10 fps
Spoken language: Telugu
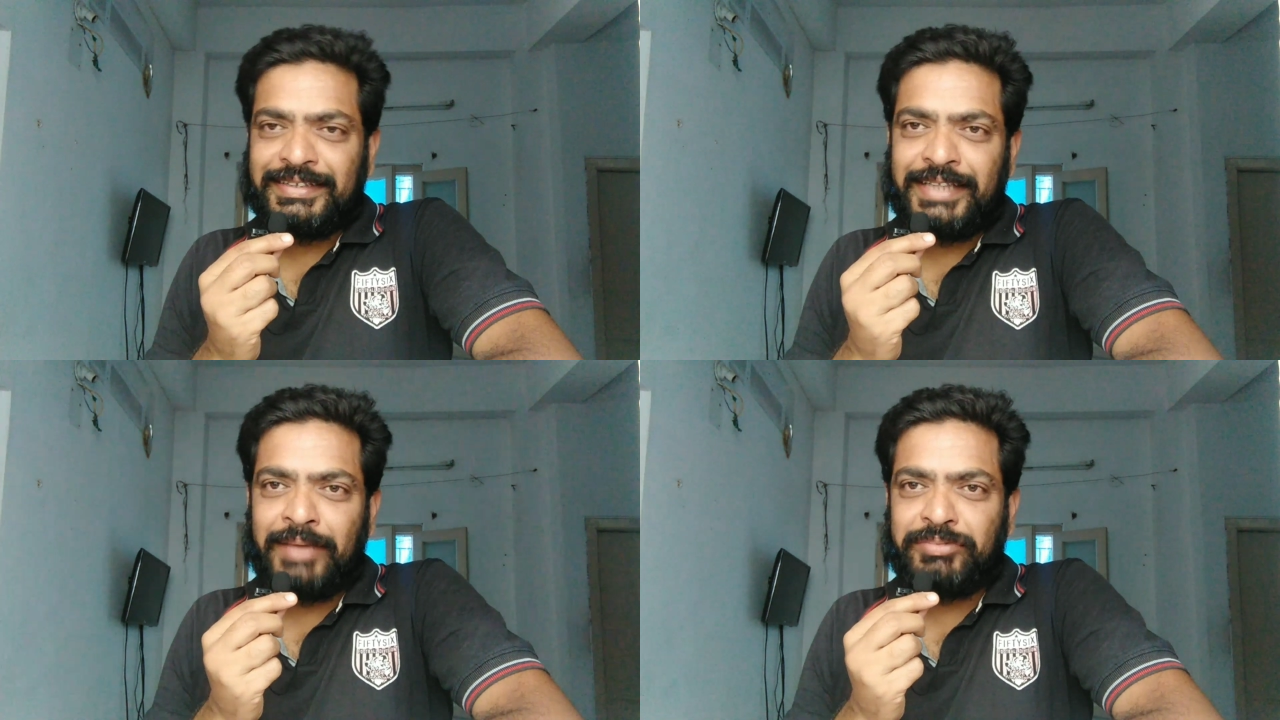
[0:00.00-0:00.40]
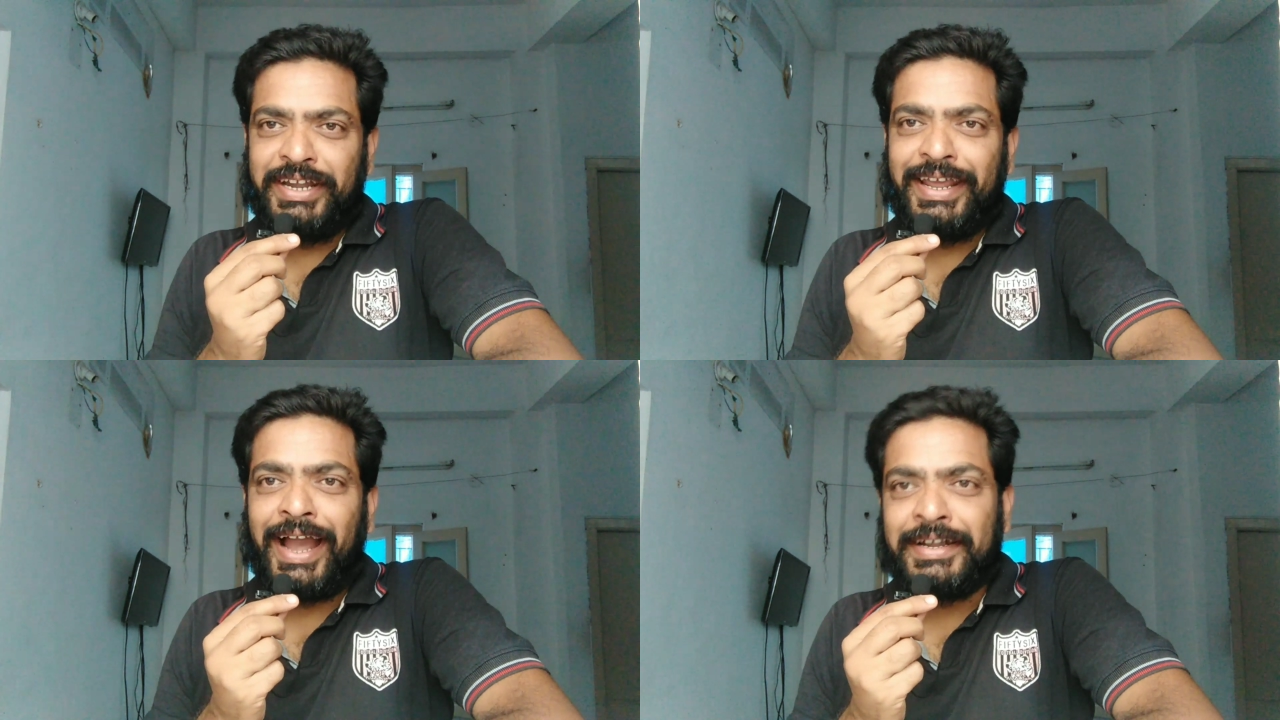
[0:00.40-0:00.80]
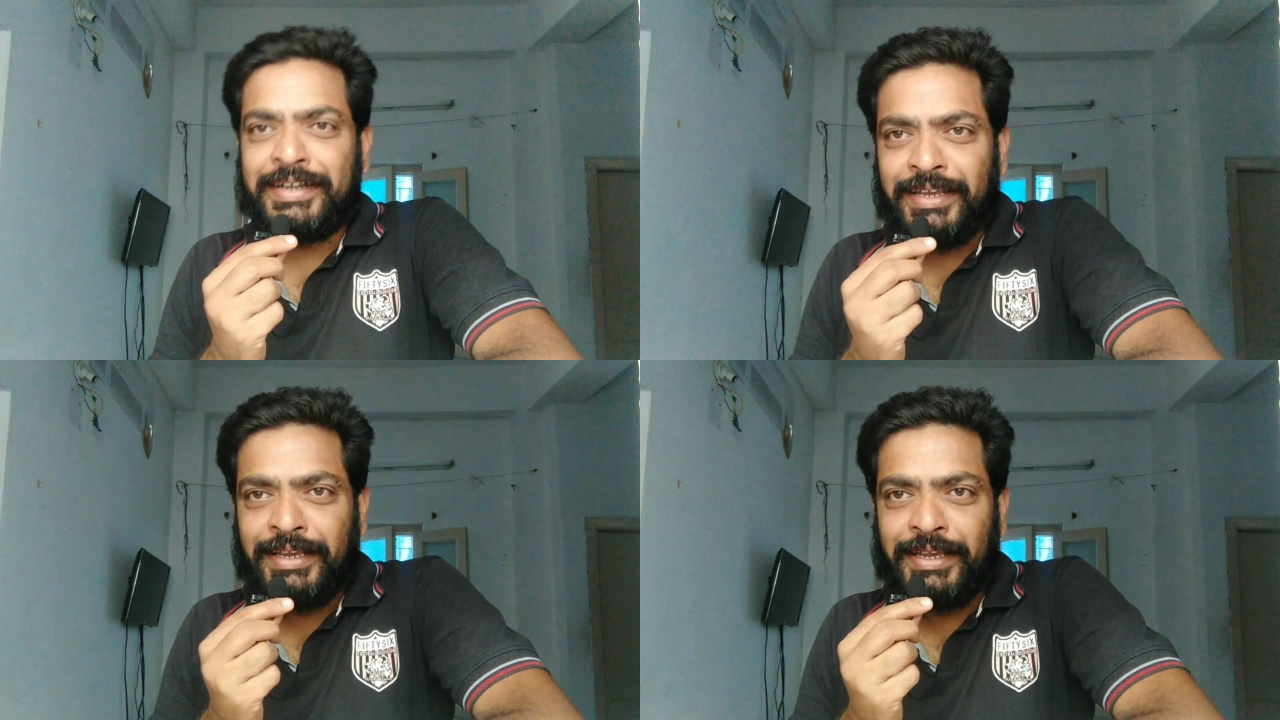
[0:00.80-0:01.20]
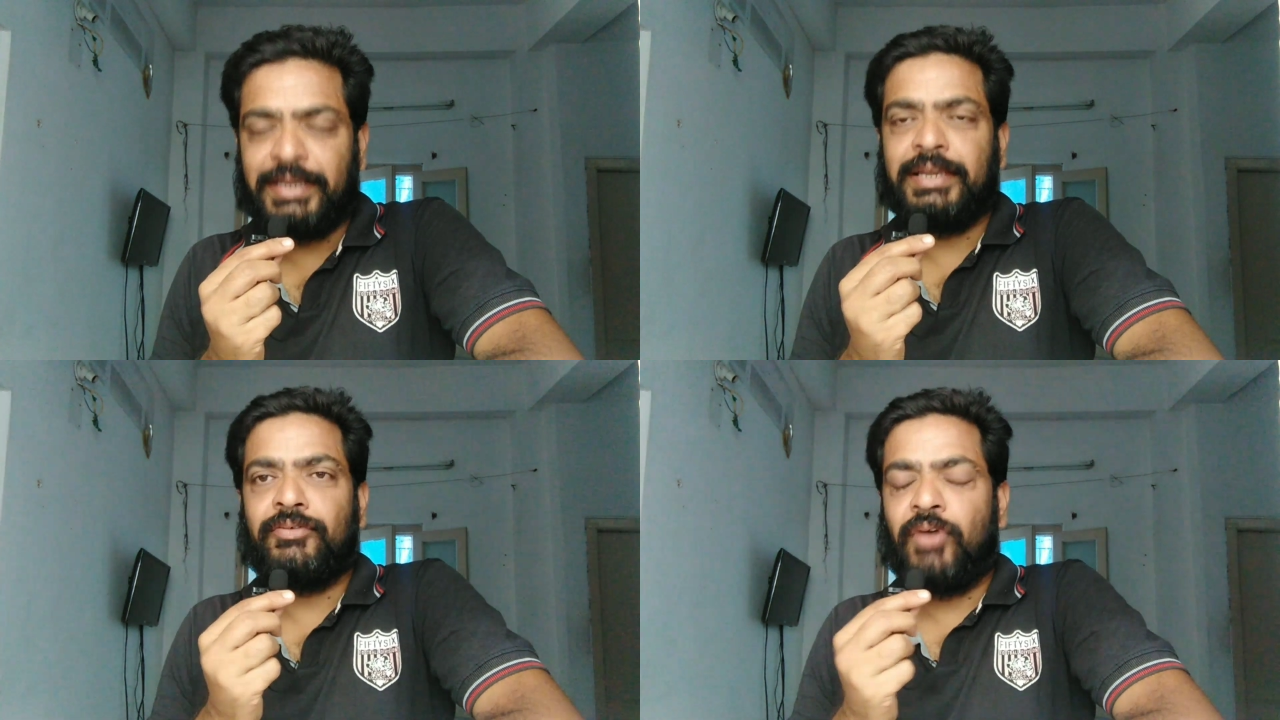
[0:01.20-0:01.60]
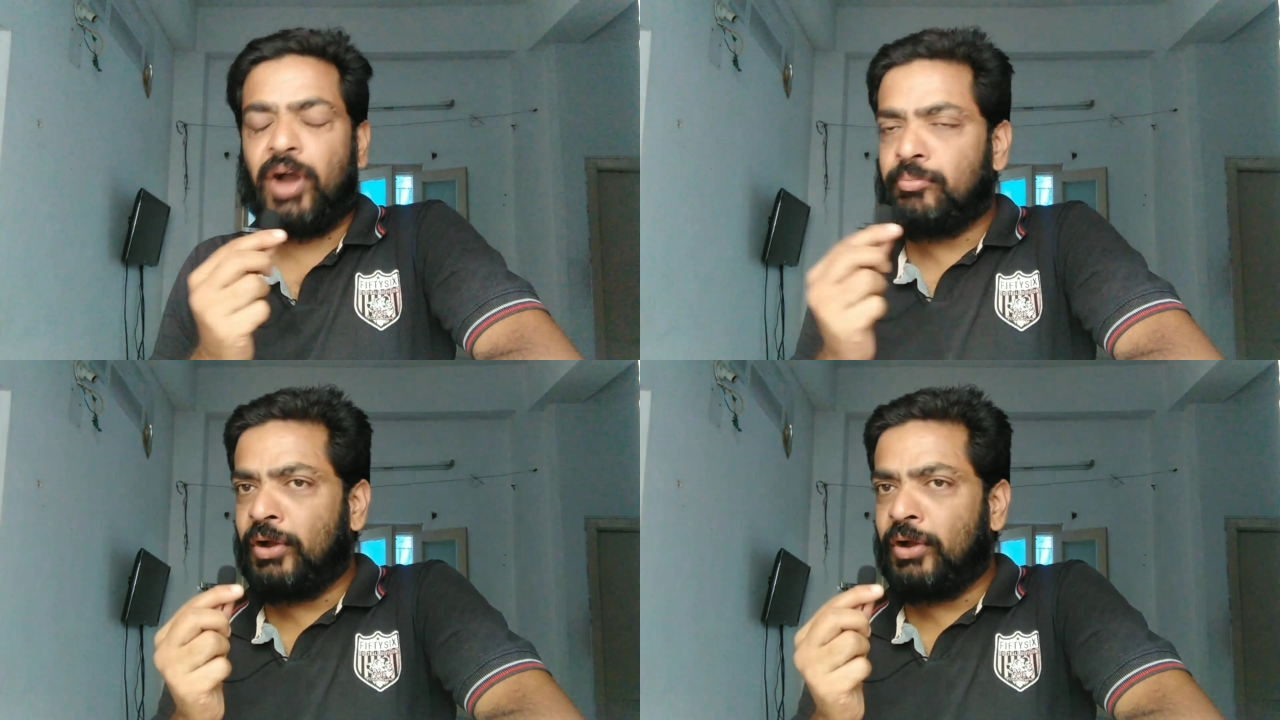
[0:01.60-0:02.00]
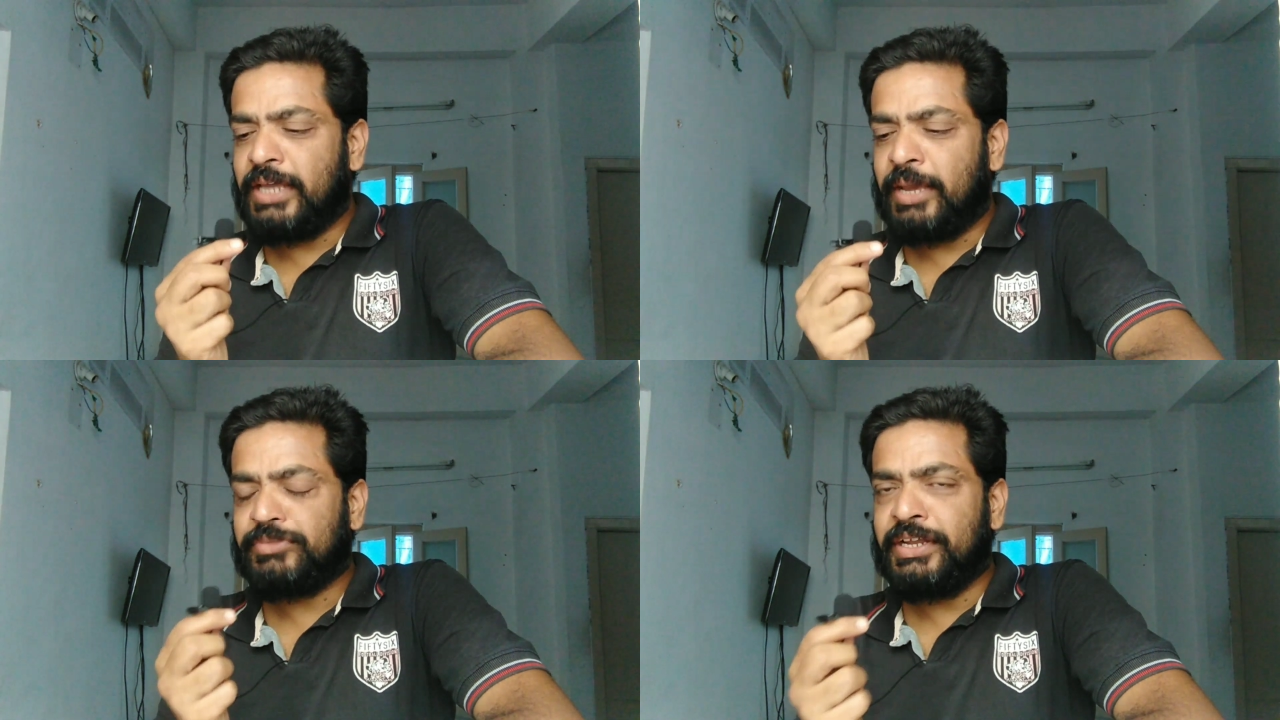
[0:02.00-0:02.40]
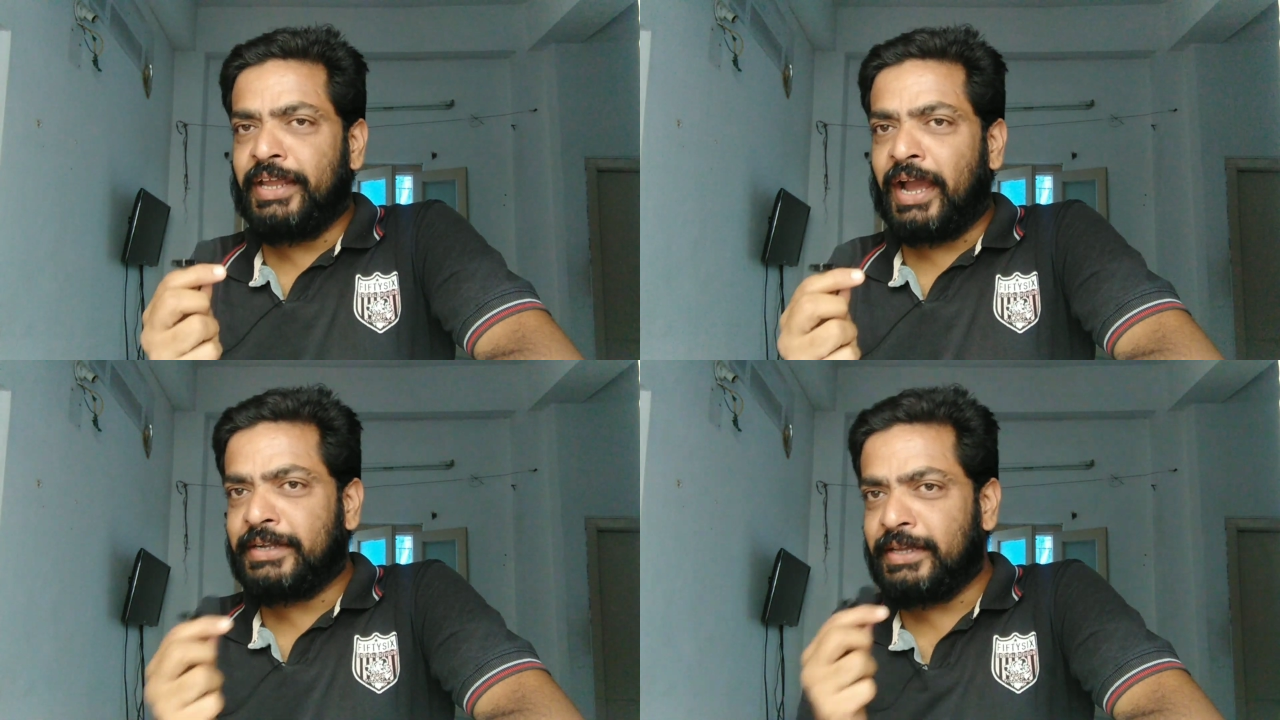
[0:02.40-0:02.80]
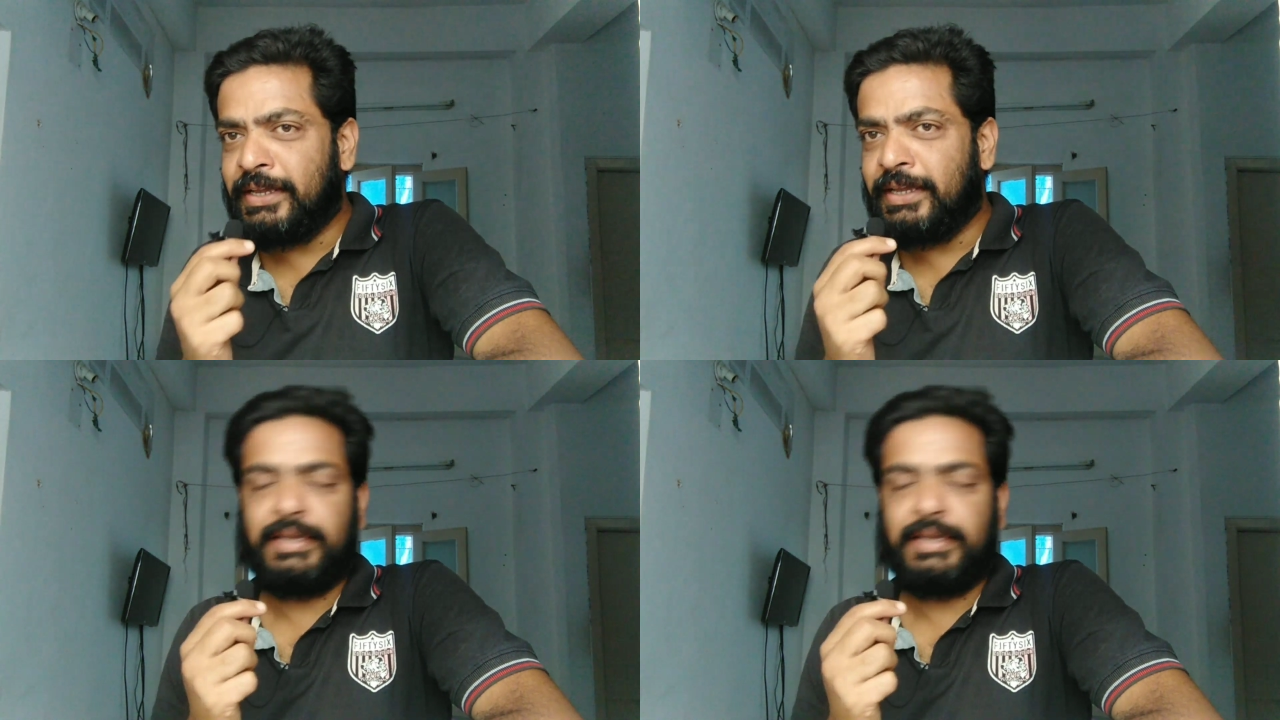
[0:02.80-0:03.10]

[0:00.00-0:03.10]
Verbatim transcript: ఇదేం తిండి ఆంటీ వామ్మో ఇదేం తిండి ఆంటీ